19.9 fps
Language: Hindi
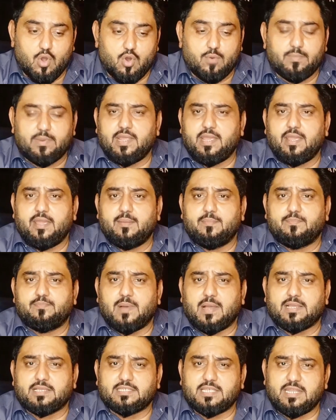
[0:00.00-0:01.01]
कौम ने
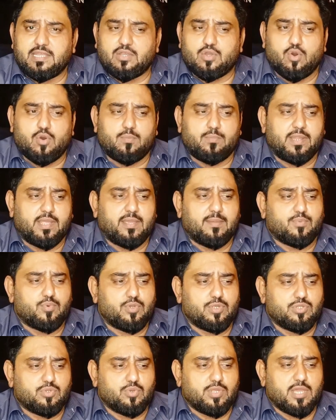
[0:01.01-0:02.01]
पाकिस्तानी कौम ने
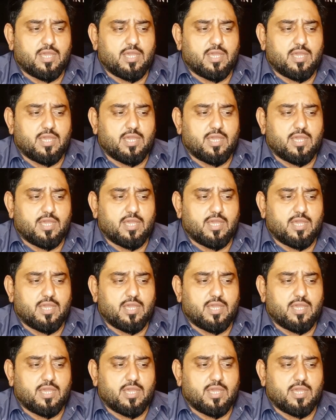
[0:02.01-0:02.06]
पूरी